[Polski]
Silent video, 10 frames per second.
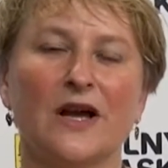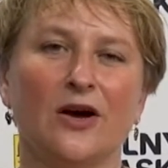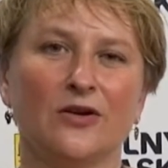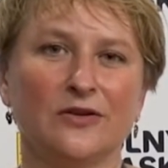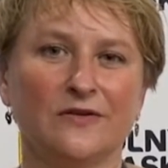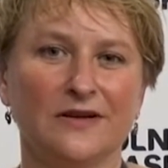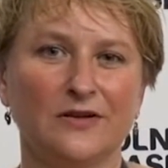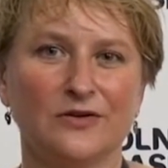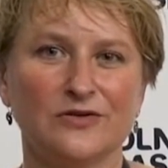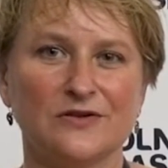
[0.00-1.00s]
Odnowa
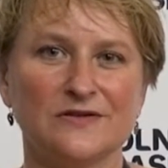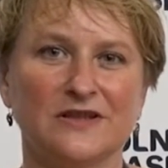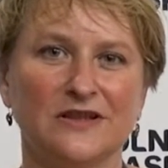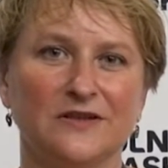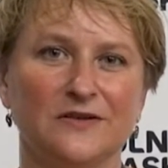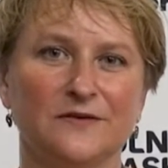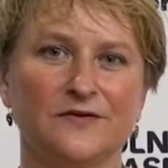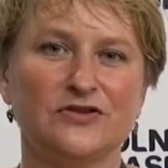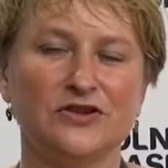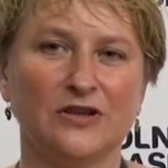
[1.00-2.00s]
Dolnośląskiej
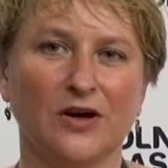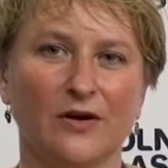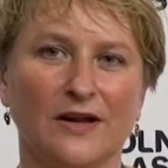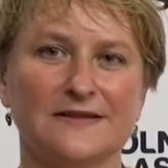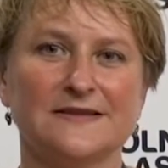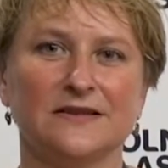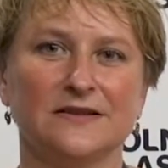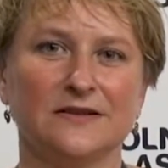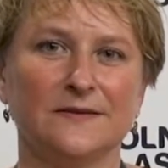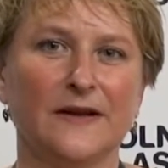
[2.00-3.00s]
Wsi oraz
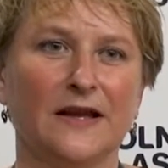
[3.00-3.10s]
y,